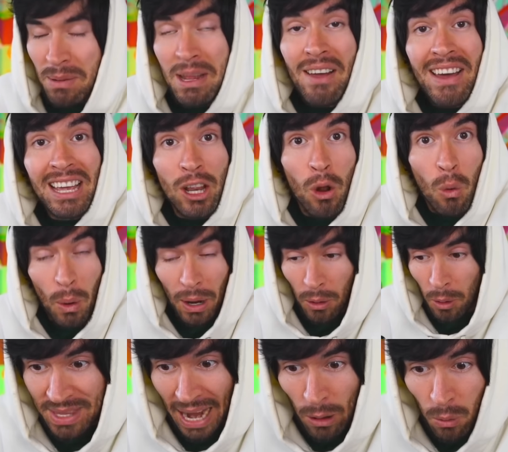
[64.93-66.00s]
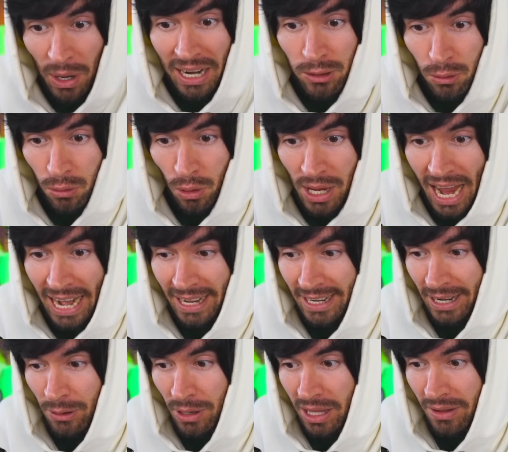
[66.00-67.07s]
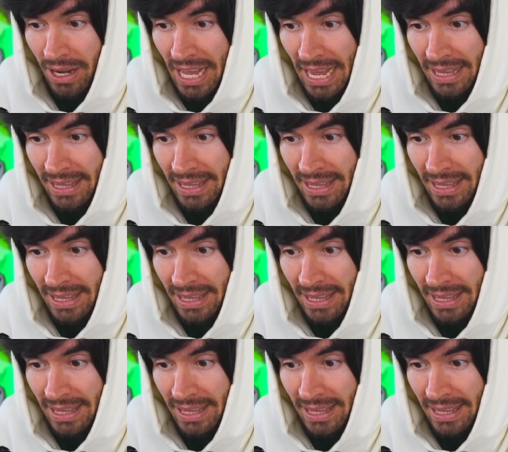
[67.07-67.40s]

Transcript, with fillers: Primera vez que lo juego, ya jugué el tutorial, creo que debería